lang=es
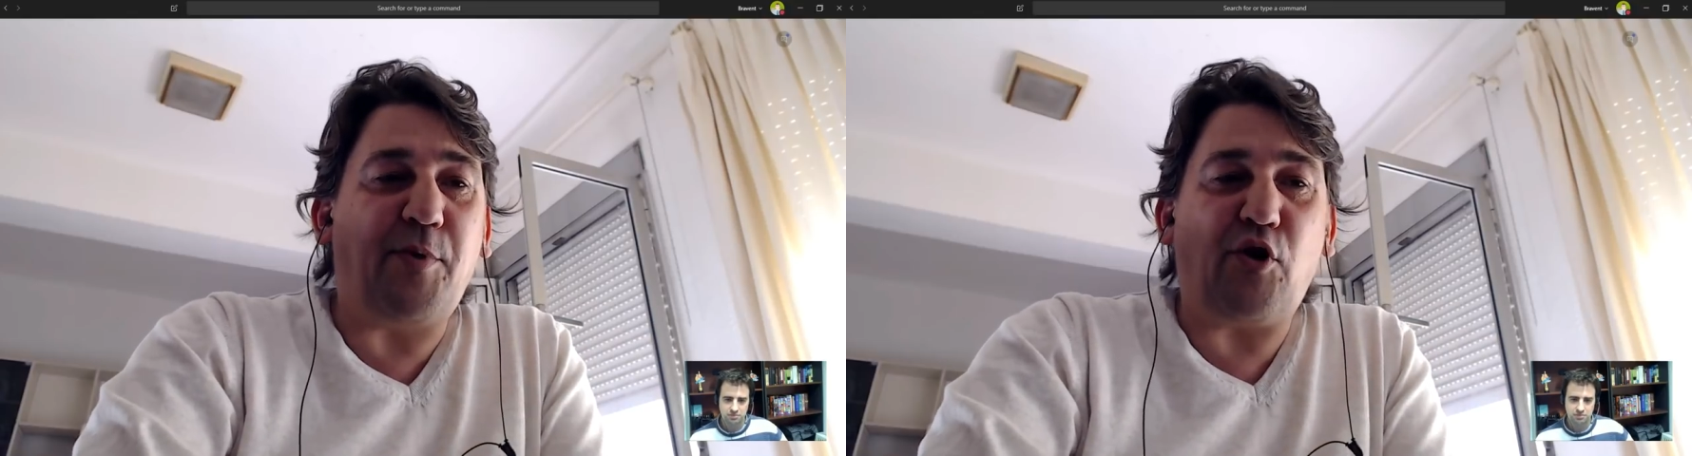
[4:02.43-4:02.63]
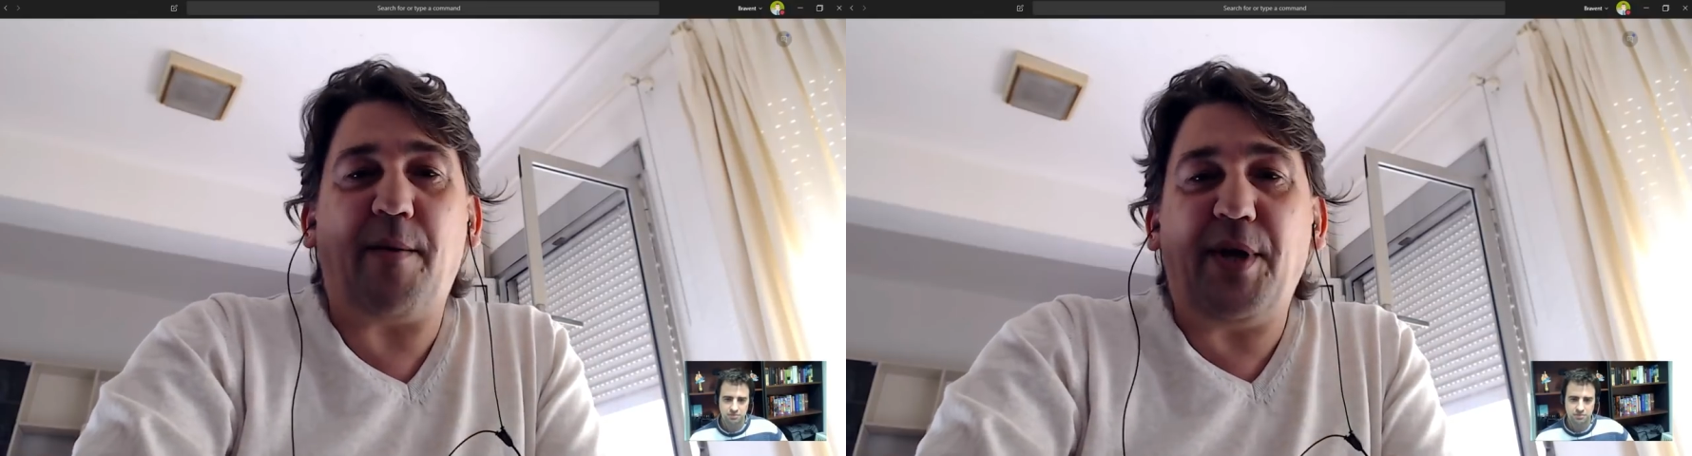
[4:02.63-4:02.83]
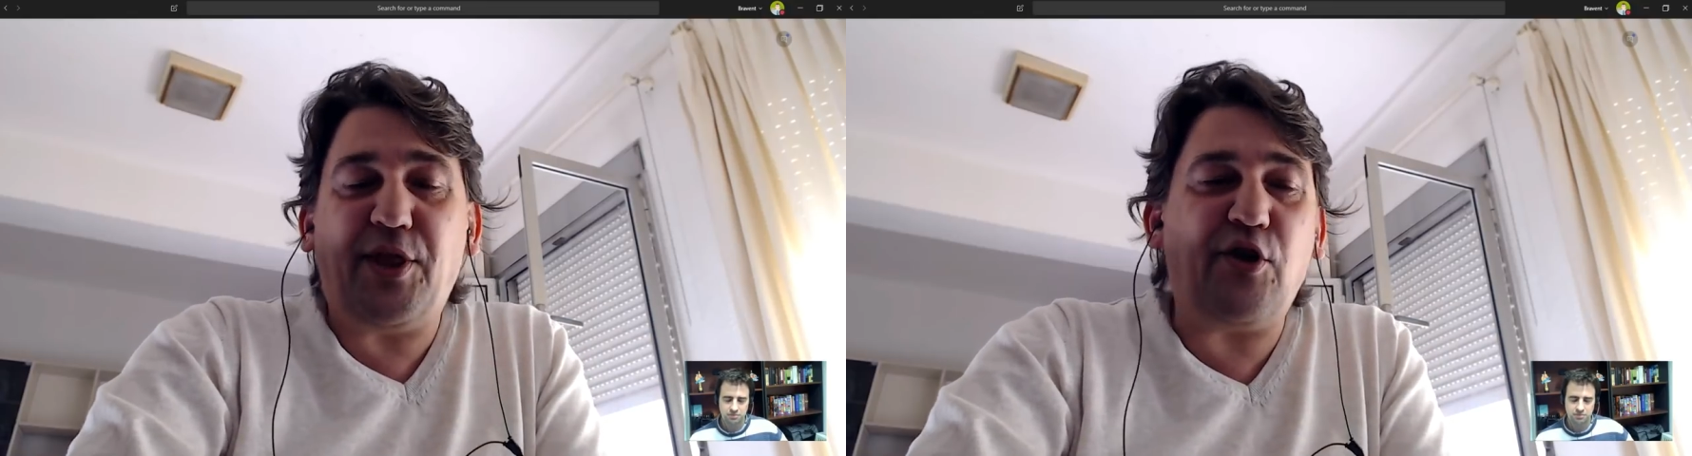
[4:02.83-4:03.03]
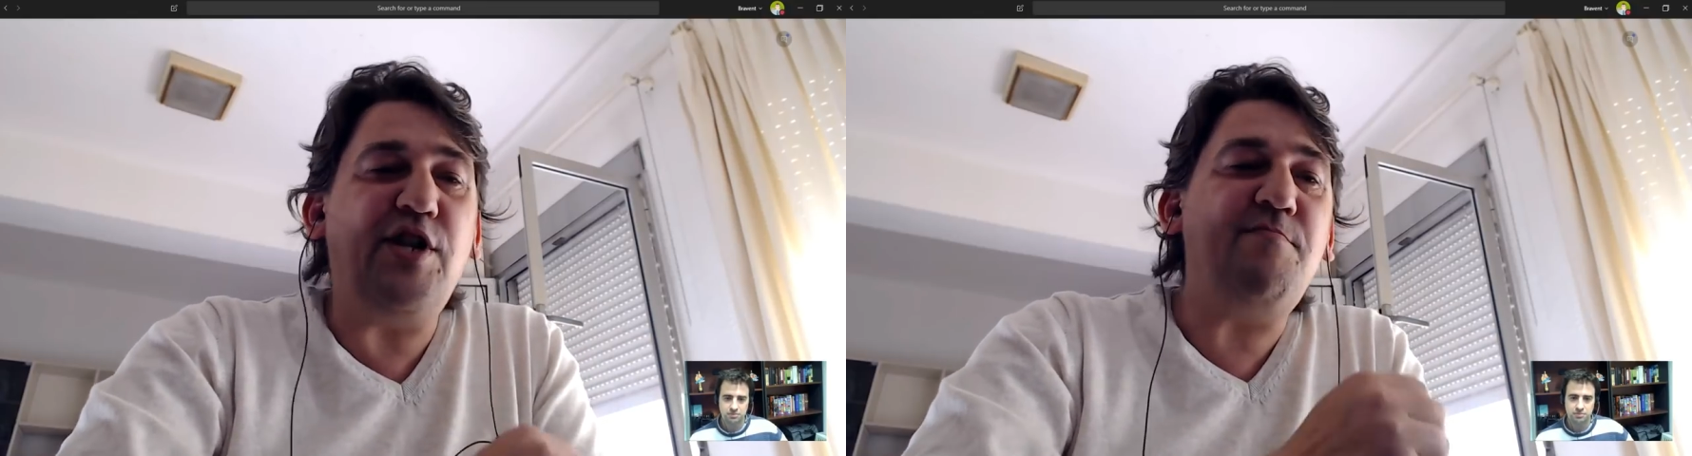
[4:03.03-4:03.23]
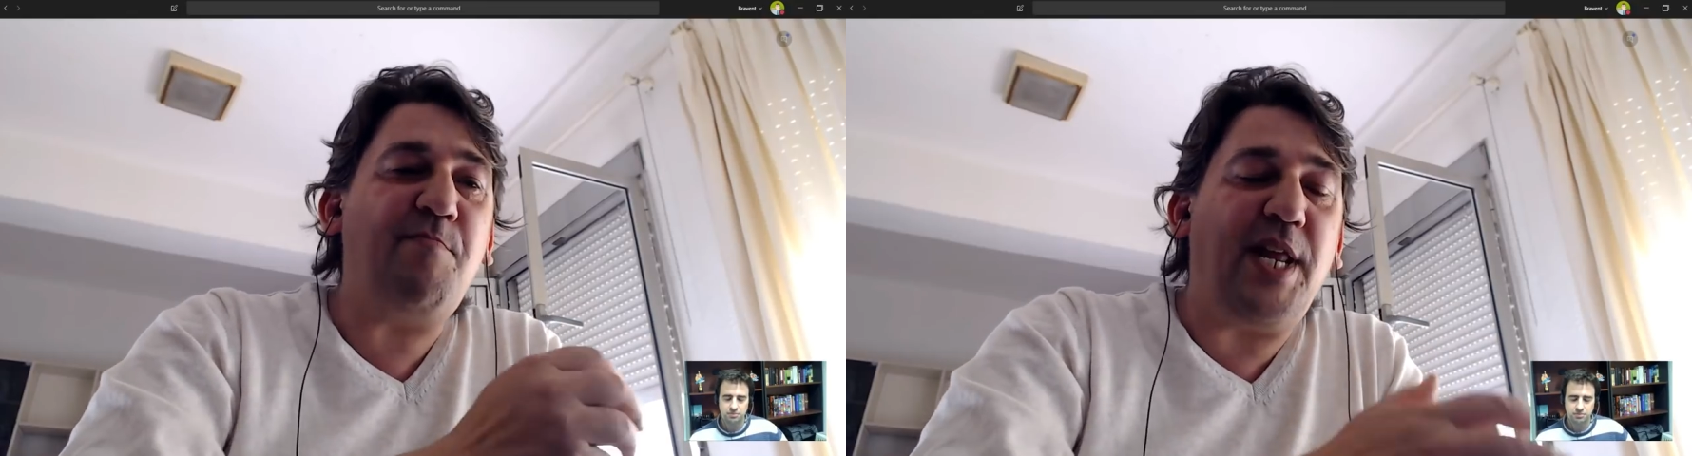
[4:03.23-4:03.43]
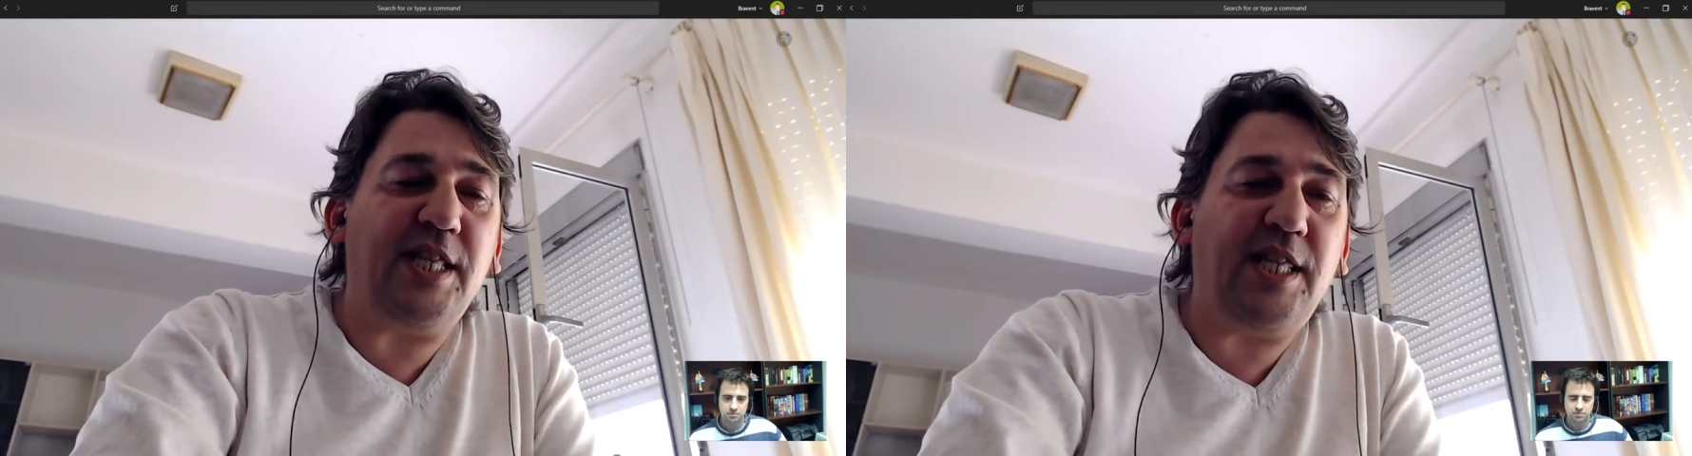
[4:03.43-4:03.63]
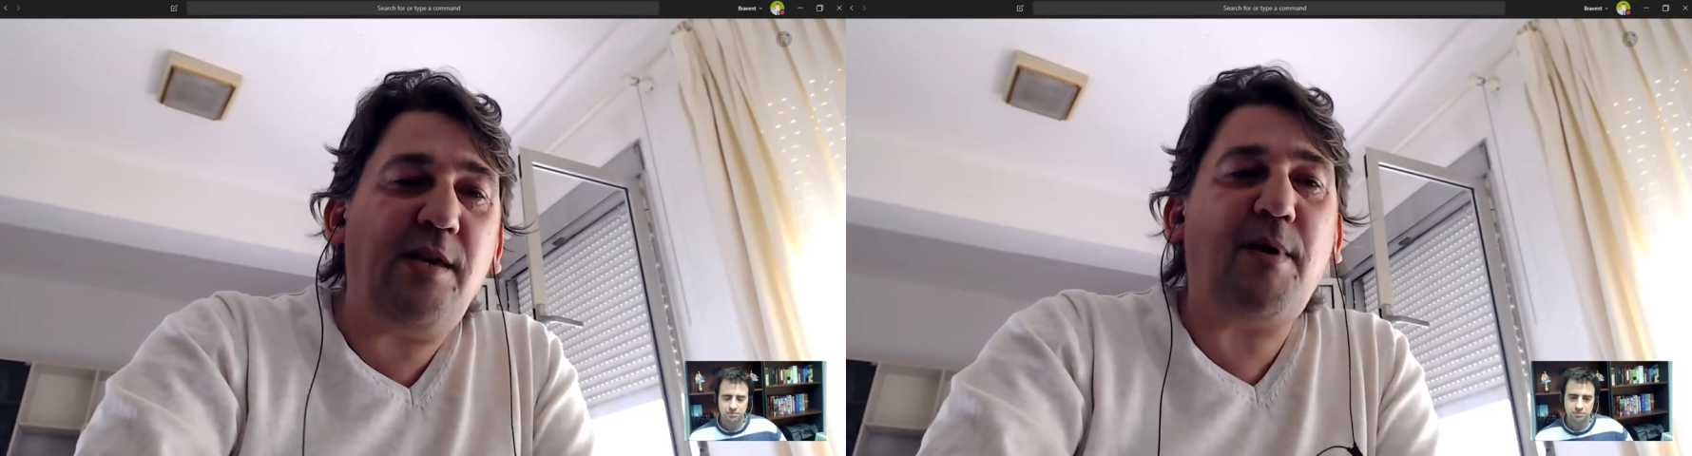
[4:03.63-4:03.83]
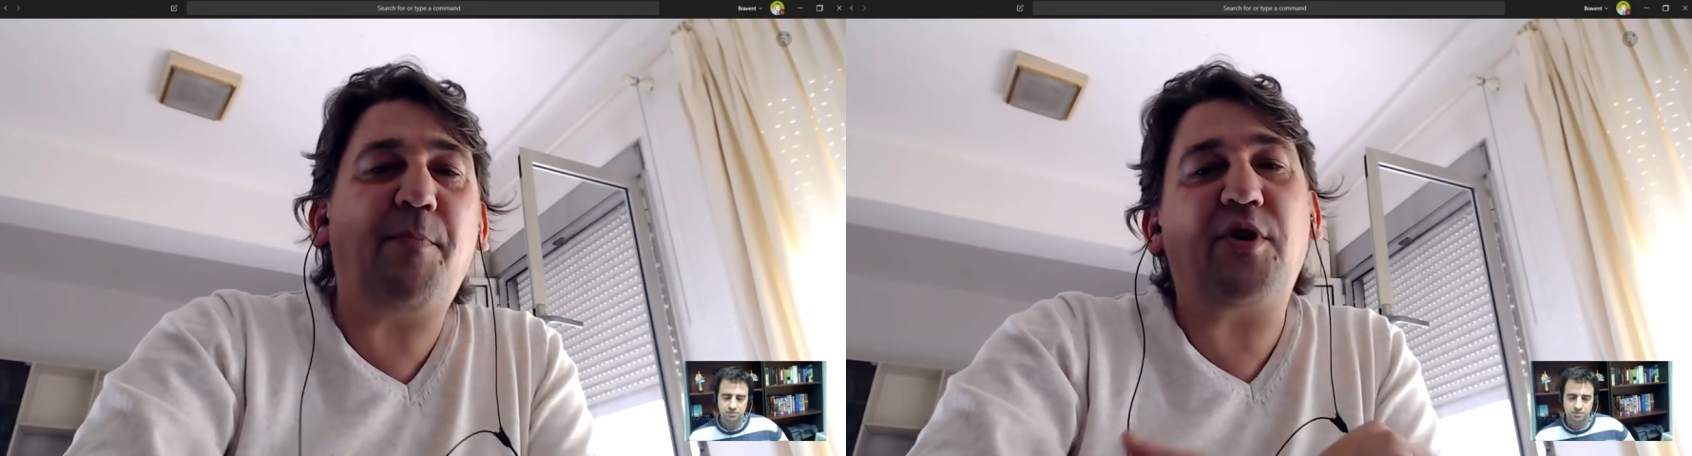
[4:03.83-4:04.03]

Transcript: programación imperativa,